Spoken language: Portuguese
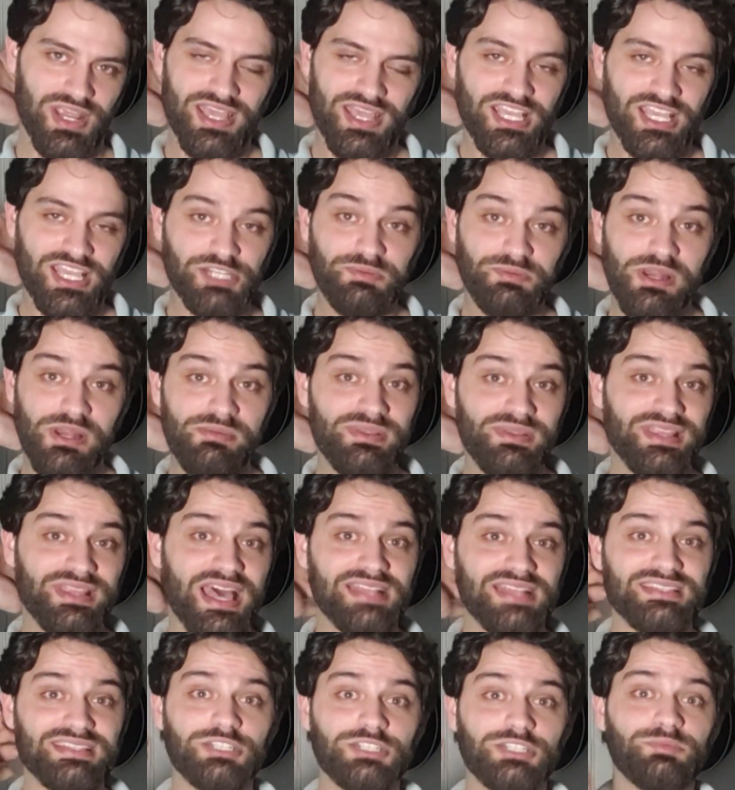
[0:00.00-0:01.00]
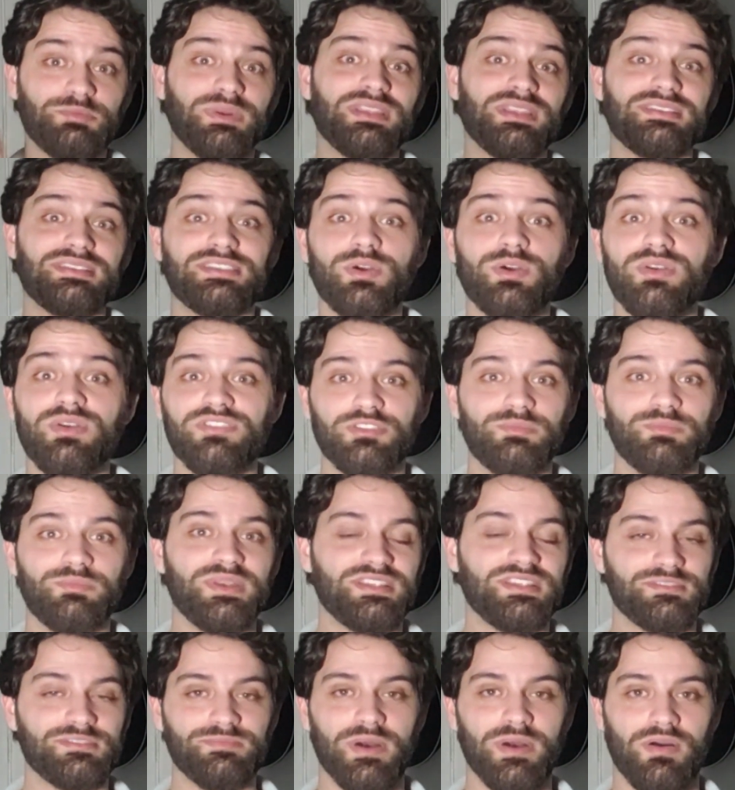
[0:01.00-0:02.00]
que as preliminares elas podem ser o evento
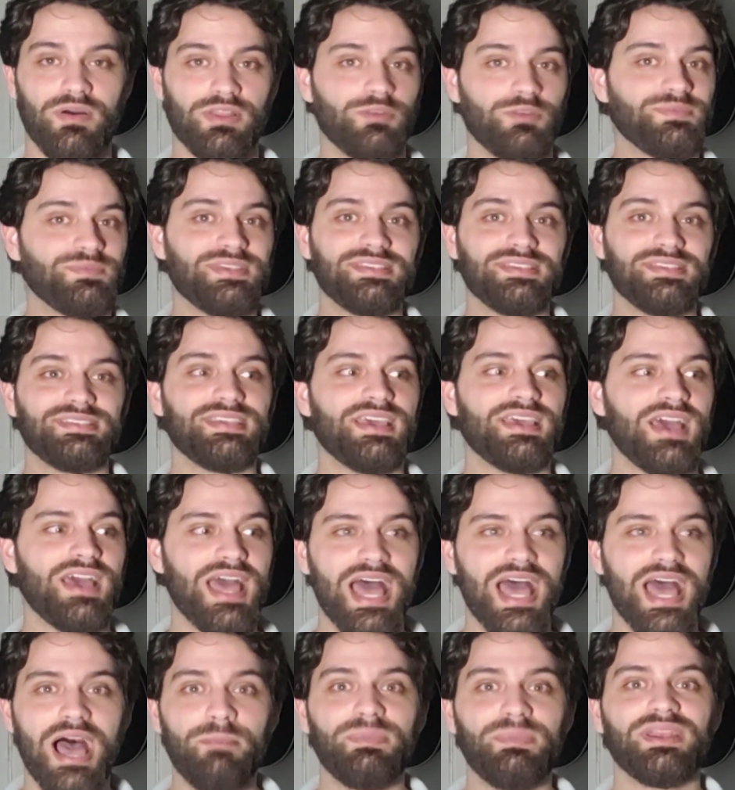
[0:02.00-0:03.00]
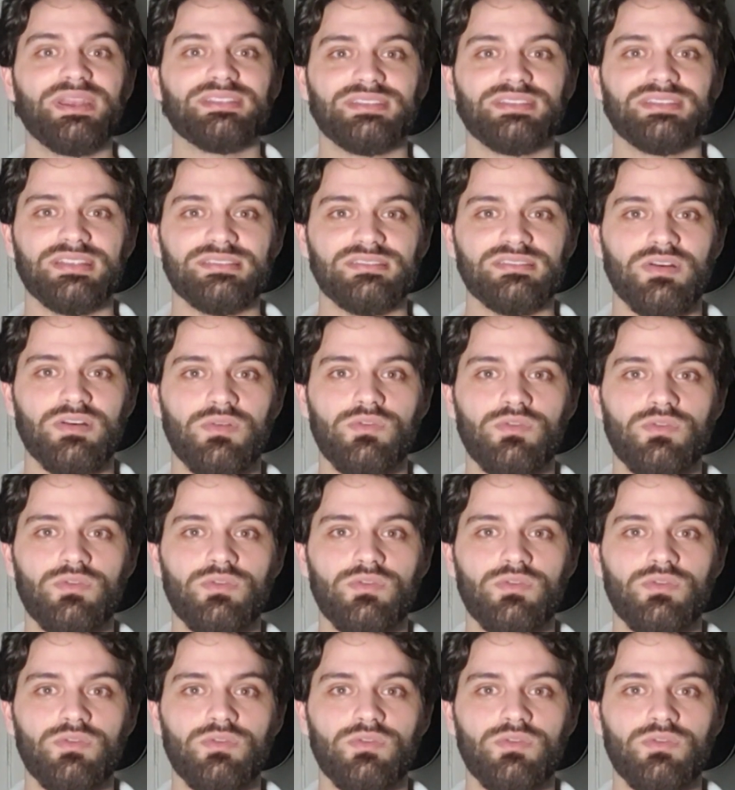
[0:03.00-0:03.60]
principal, não precisa ser a penetração.